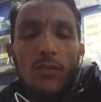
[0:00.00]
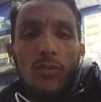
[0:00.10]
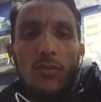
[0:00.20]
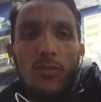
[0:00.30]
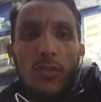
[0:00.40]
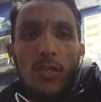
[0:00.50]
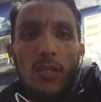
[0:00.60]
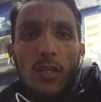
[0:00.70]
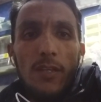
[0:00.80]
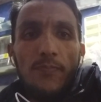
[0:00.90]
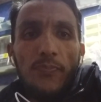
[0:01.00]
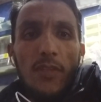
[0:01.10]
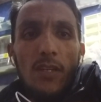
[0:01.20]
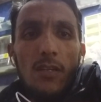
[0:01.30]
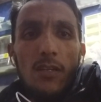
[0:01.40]
उनको उठा के
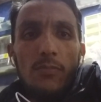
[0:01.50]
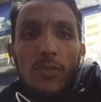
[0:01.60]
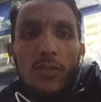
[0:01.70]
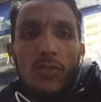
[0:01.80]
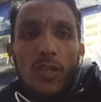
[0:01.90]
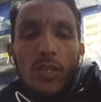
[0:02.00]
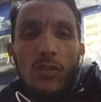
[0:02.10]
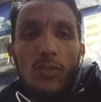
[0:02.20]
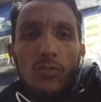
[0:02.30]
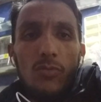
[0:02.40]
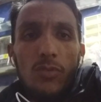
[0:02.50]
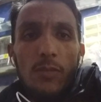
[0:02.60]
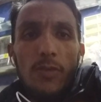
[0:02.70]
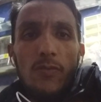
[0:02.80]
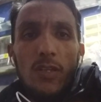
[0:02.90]
आपने जो है
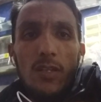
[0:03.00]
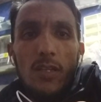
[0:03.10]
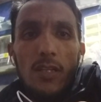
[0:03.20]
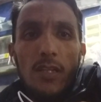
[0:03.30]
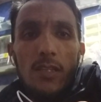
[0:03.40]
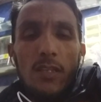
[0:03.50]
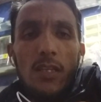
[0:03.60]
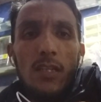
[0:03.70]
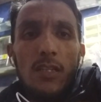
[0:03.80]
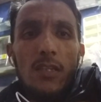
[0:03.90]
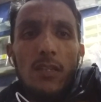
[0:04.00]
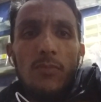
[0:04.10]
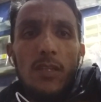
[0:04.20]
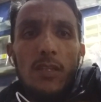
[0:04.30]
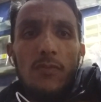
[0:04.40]
उन्हीं पे वर्क करना है देखें रियल
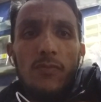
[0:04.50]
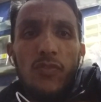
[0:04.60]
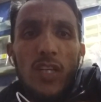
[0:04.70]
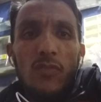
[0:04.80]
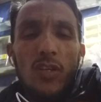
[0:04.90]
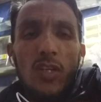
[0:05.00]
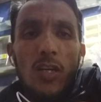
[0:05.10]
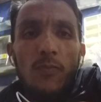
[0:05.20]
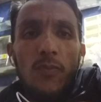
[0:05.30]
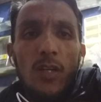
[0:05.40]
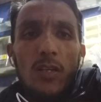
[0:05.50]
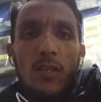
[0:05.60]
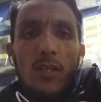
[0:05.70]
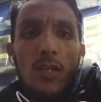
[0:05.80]
में फाइबर अप वर्क